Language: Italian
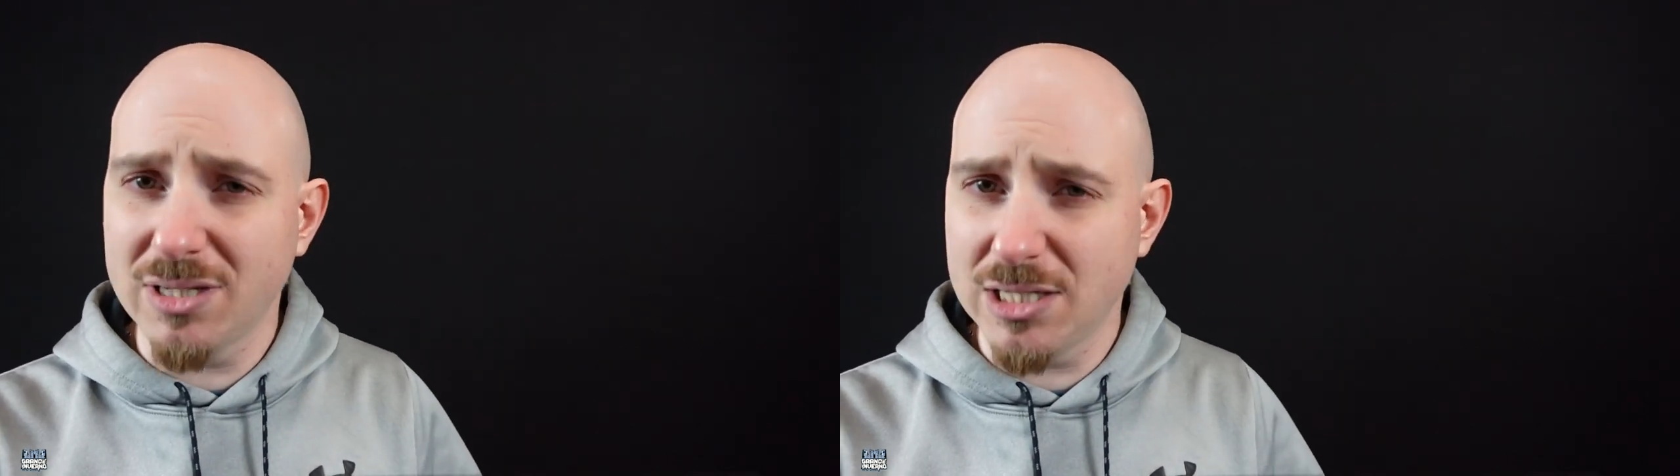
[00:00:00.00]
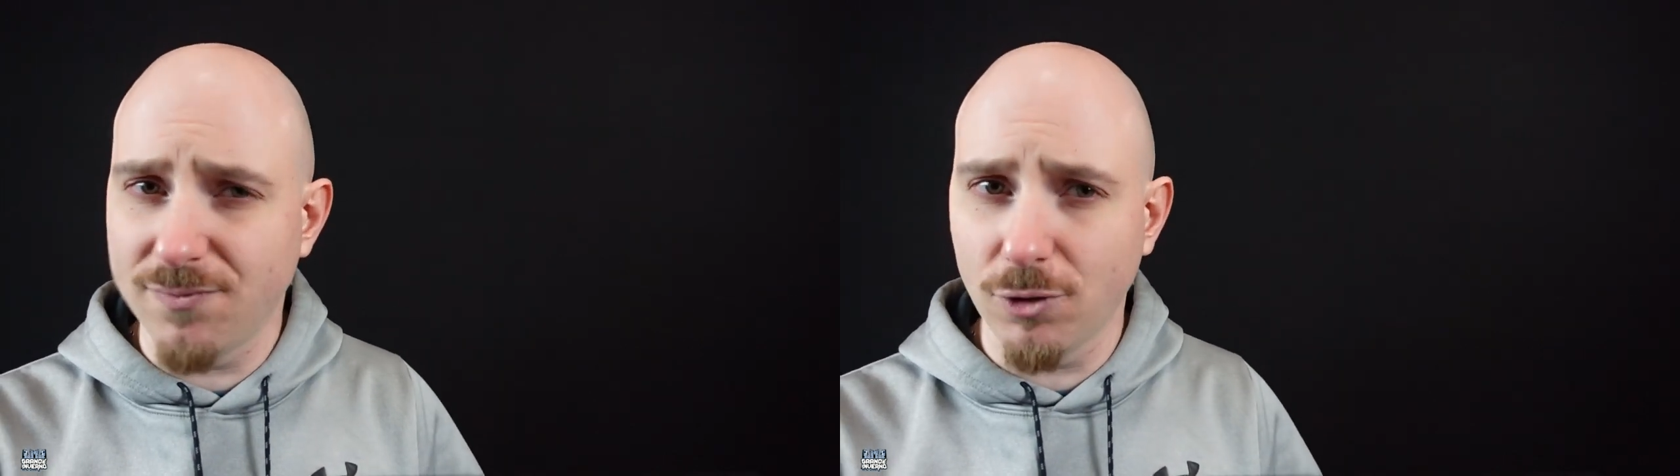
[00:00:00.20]

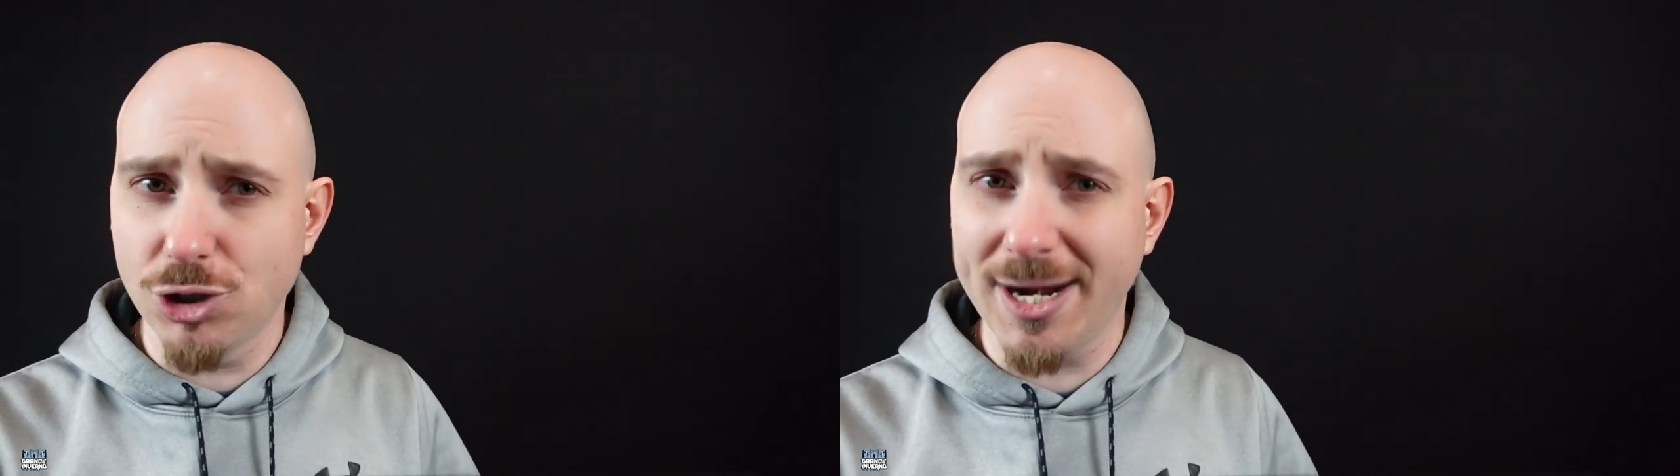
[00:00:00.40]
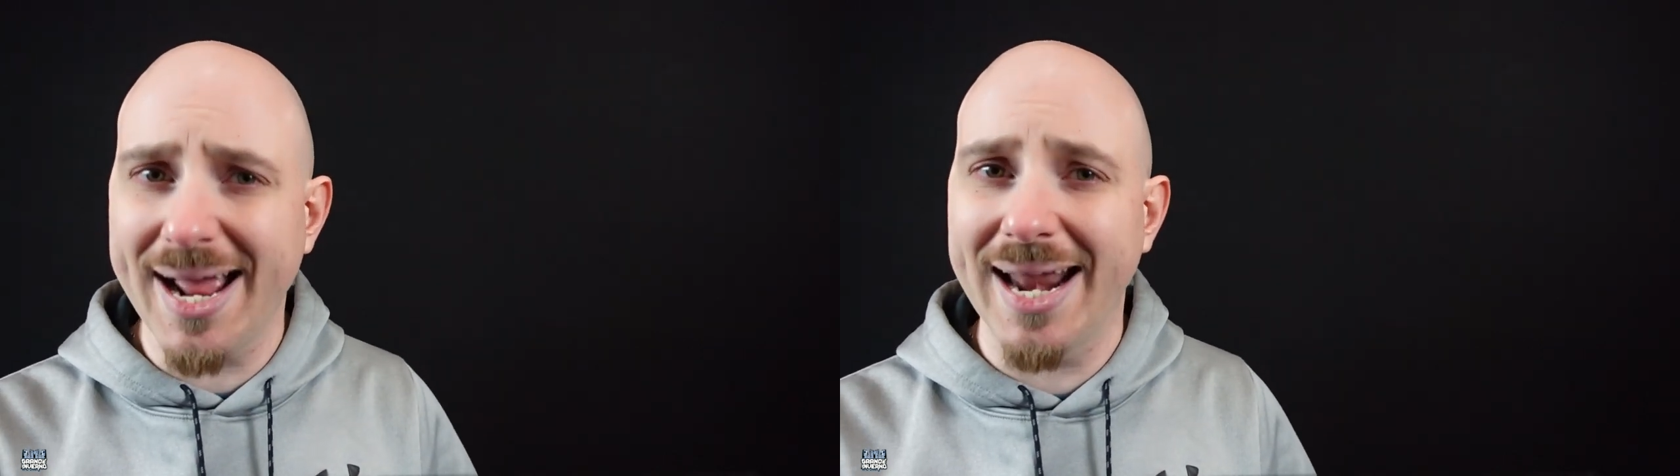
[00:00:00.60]
si
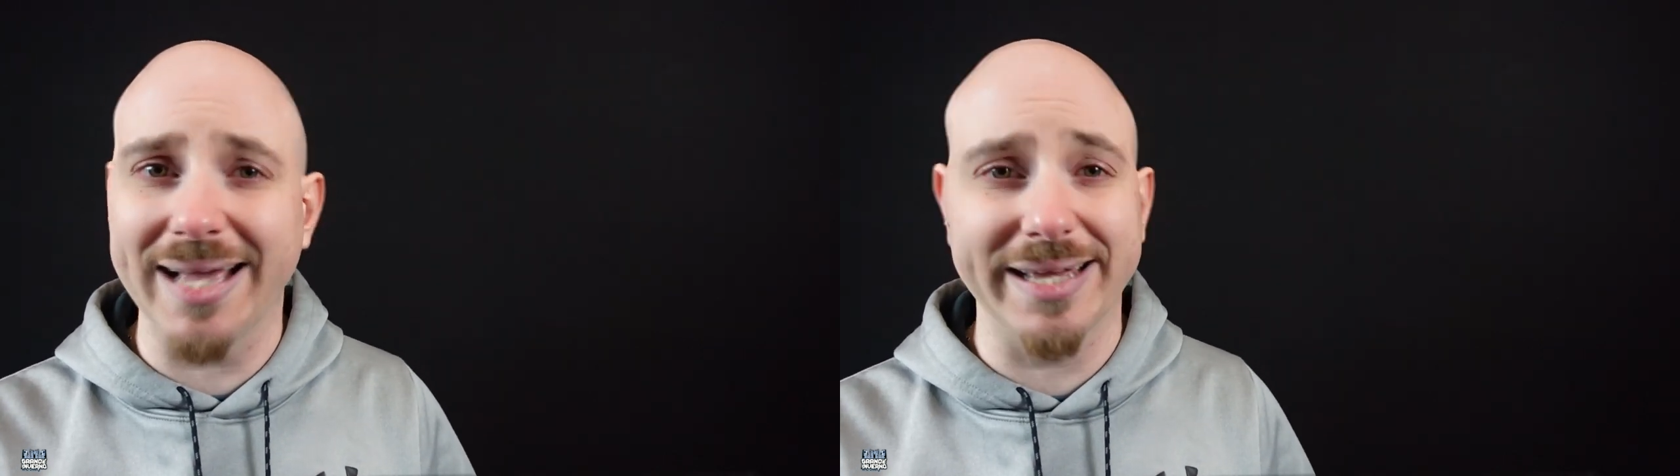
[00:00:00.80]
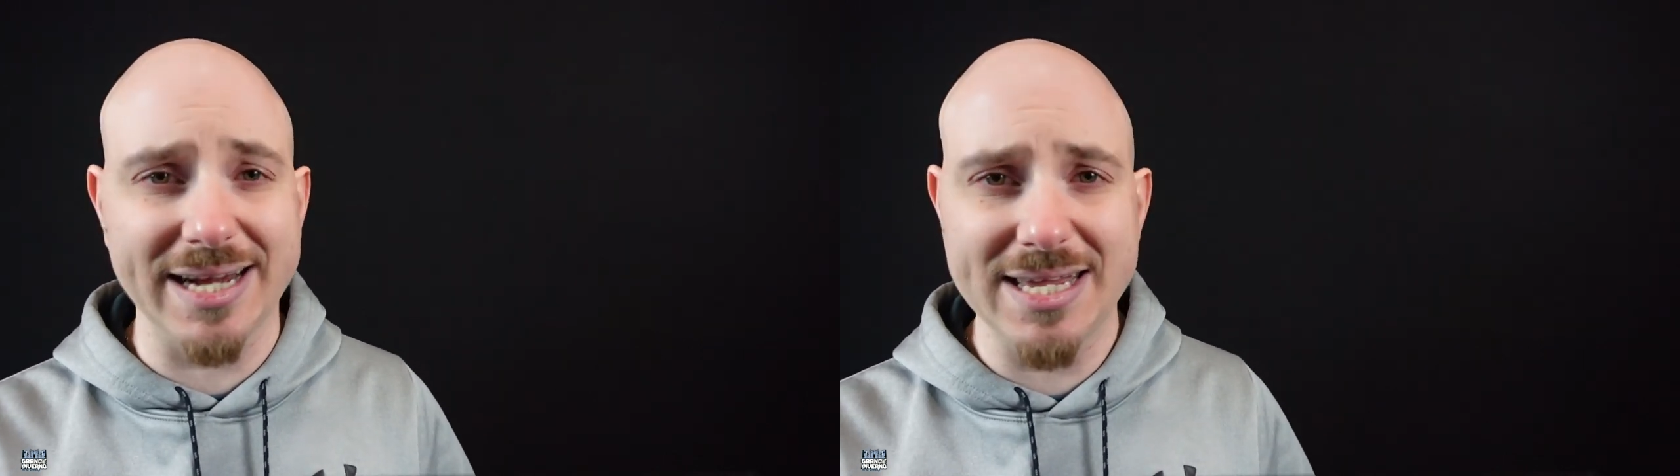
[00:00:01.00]
svolgerà la
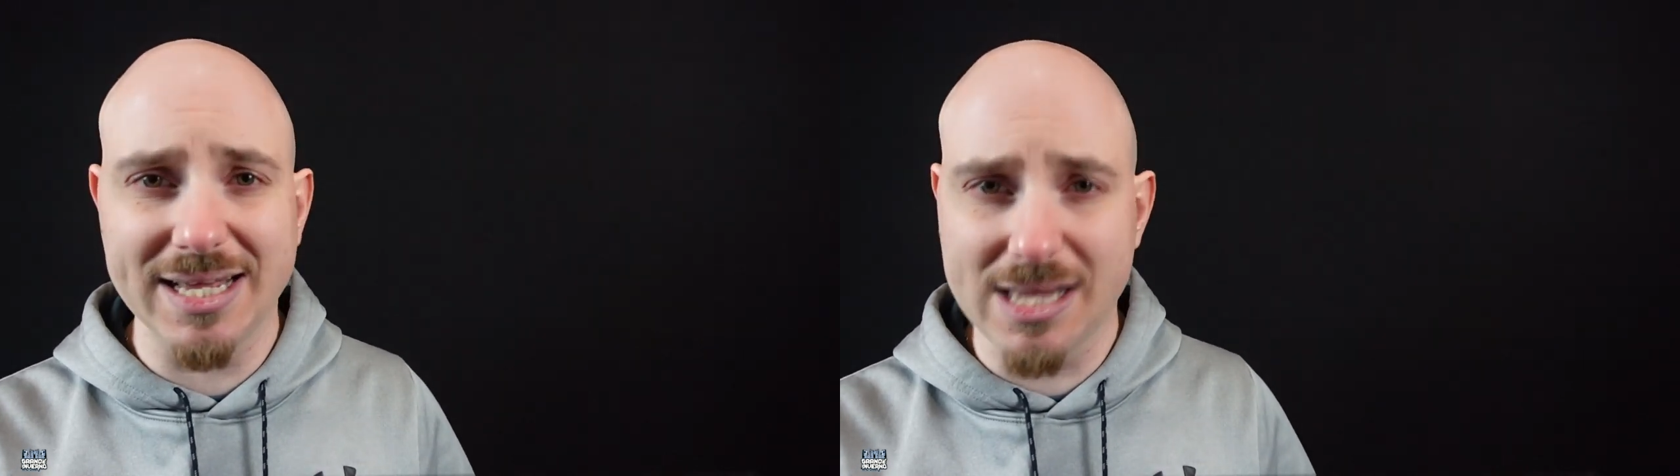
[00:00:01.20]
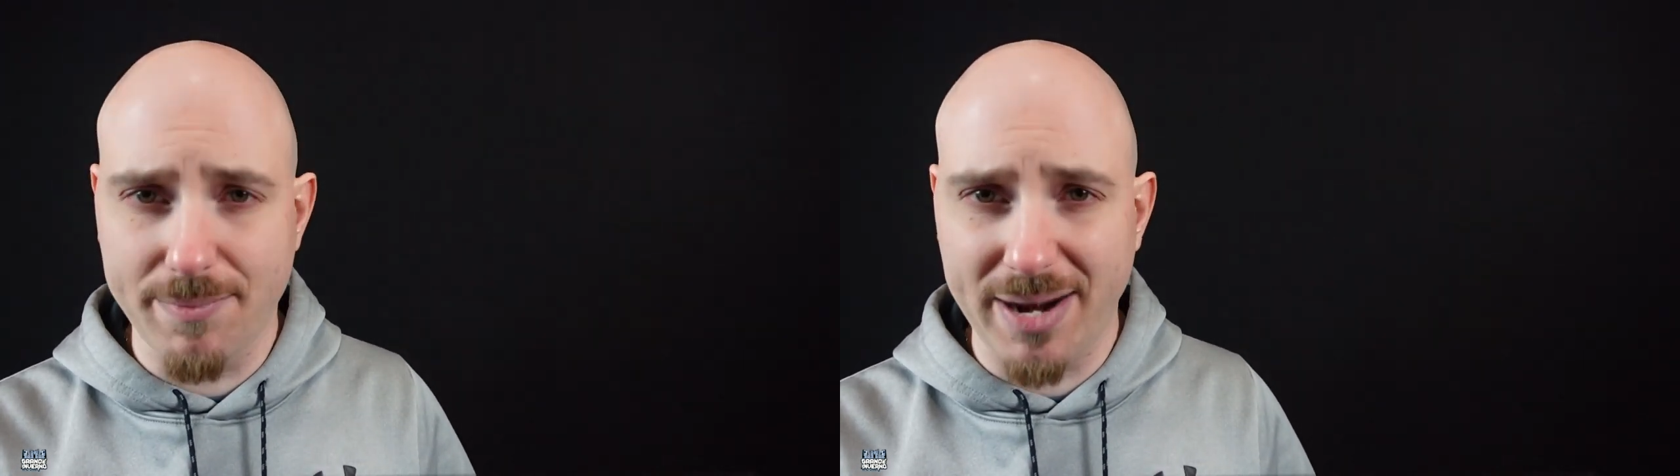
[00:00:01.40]

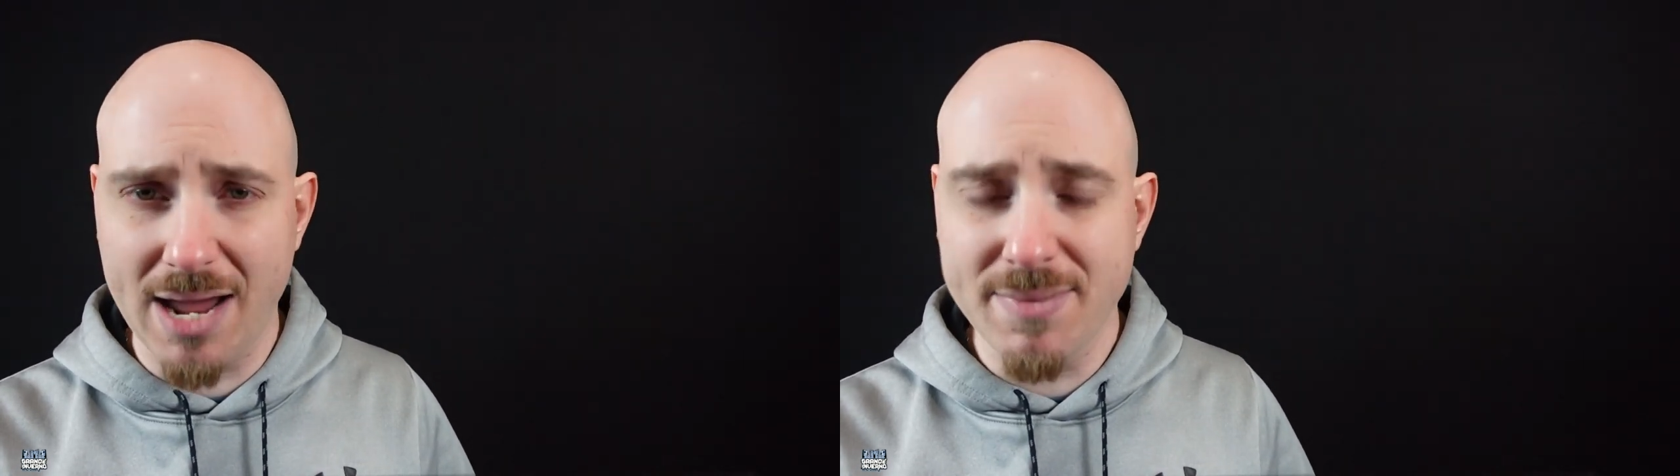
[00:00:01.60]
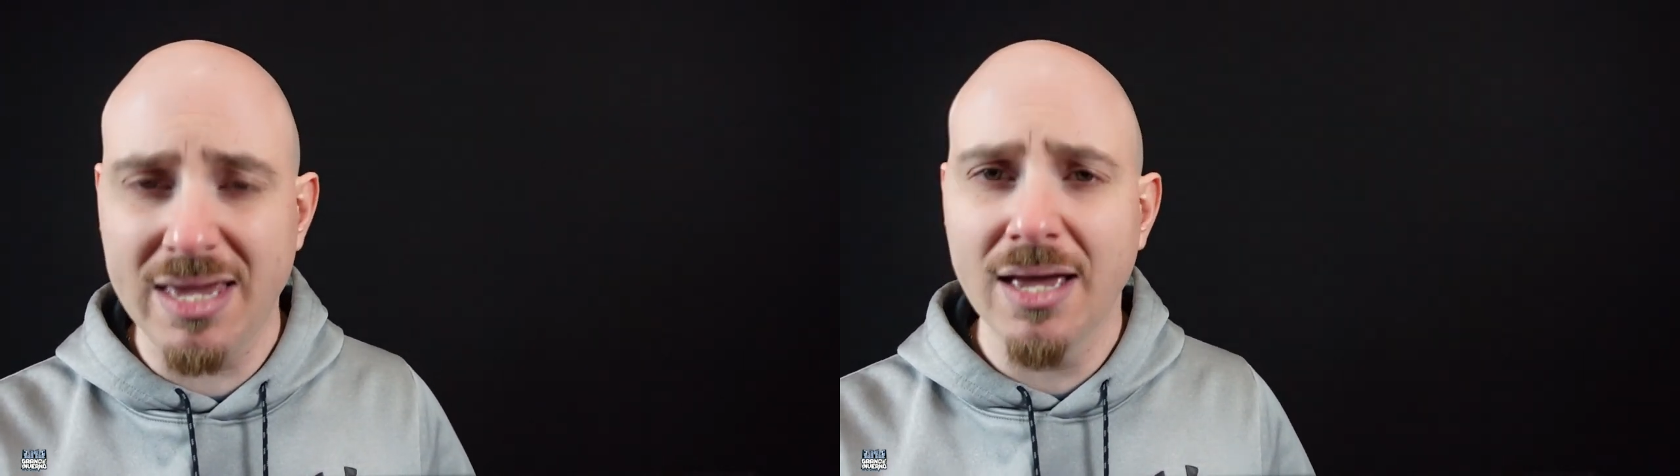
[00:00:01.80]
griglia dei
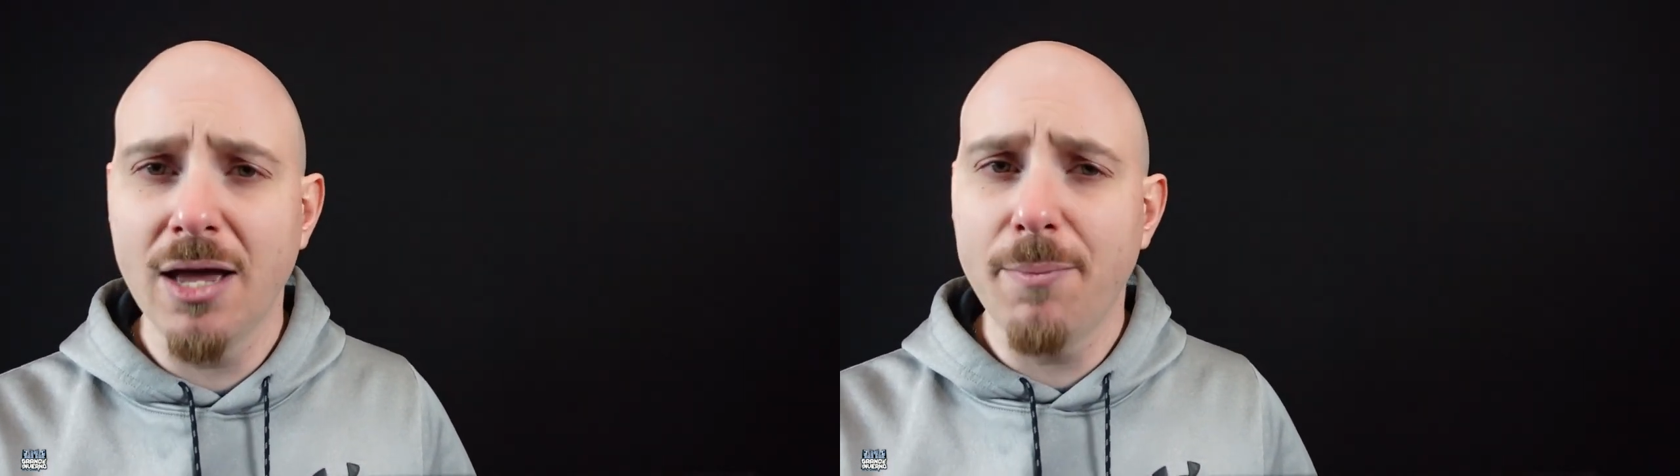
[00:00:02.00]
premi,